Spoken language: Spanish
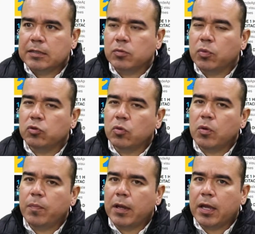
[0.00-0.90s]
es un producto
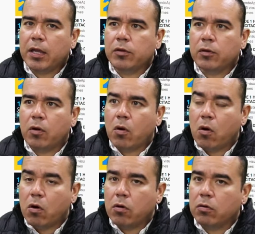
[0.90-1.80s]
muy pequeño.
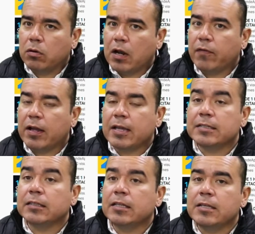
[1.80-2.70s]
Ojo, la
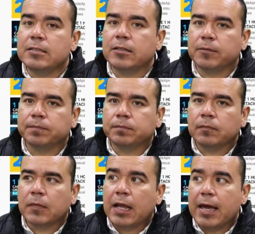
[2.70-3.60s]
franquicia te dice,
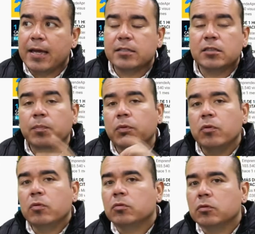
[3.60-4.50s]
este
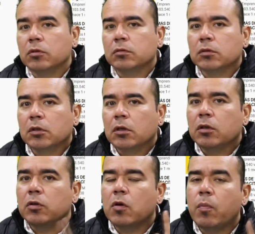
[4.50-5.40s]
producto
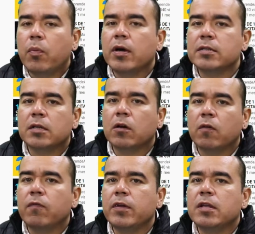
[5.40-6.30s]
no puede ser
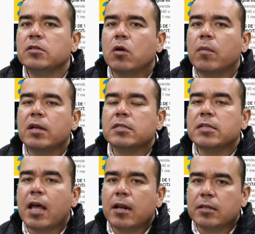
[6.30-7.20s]
con fines
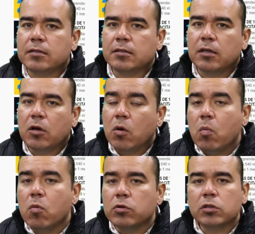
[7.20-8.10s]
comerciales.
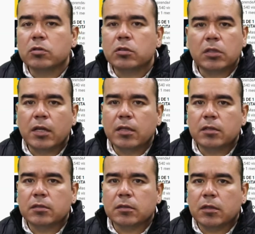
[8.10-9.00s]
Muchos de
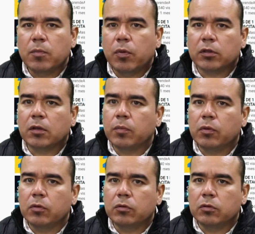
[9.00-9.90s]
ustedes importan
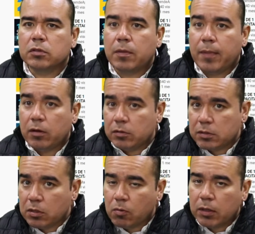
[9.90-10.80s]
productos de menos
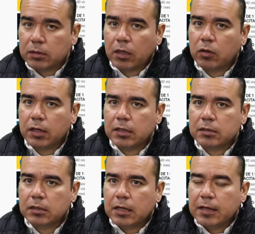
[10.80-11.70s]
de 50
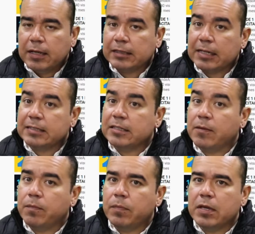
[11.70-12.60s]
dólares y traen
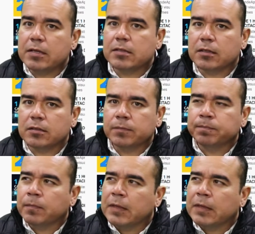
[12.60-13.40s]
100 piezas.